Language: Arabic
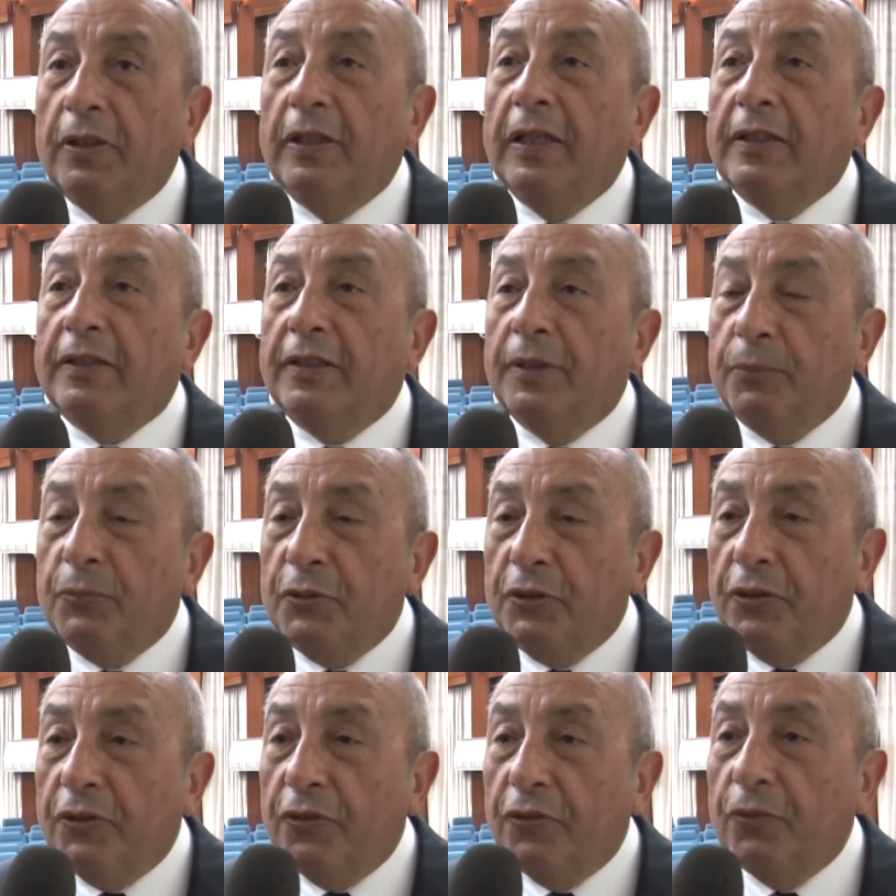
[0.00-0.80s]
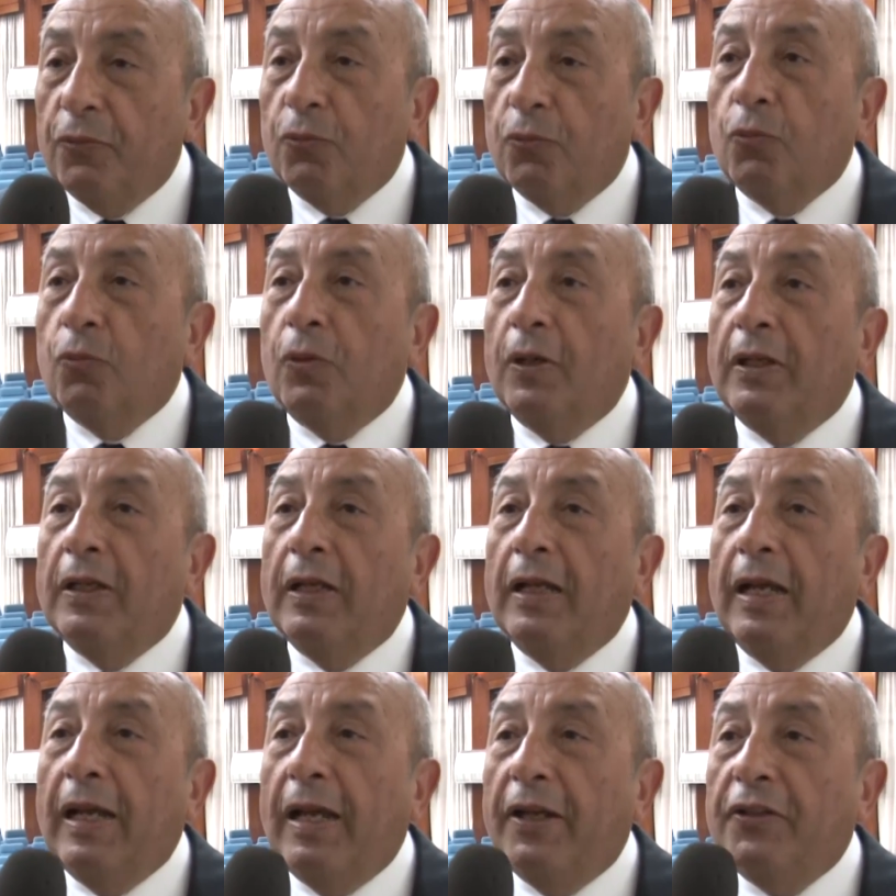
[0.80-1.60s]
لا تمييز
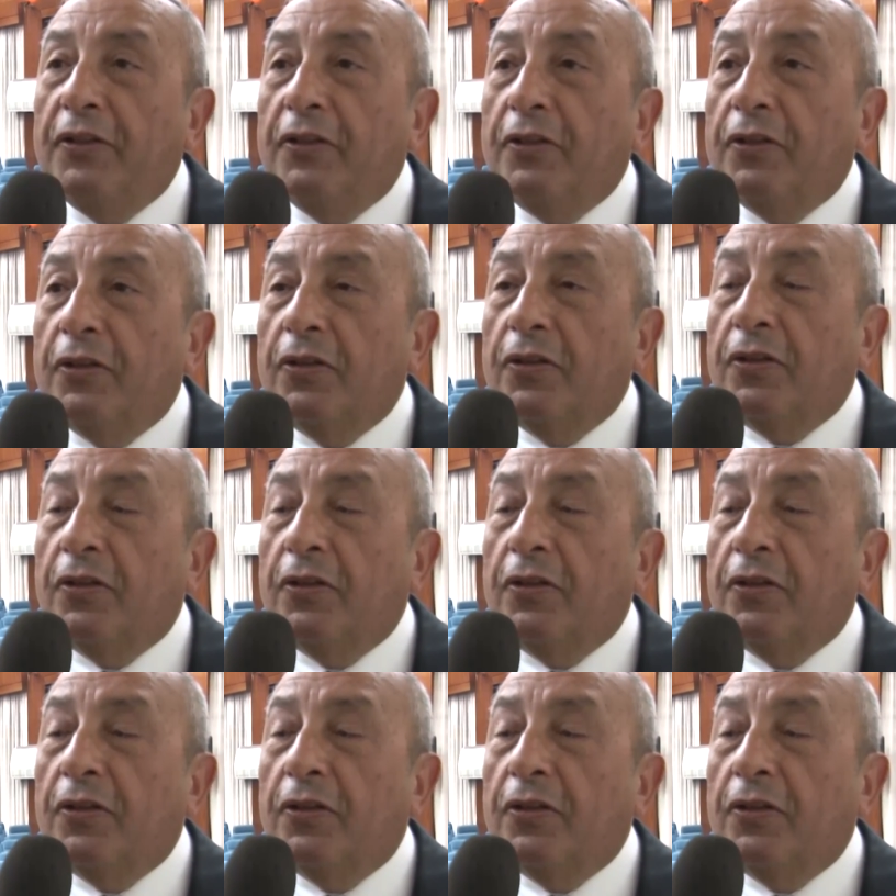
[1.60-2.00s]
ولا أي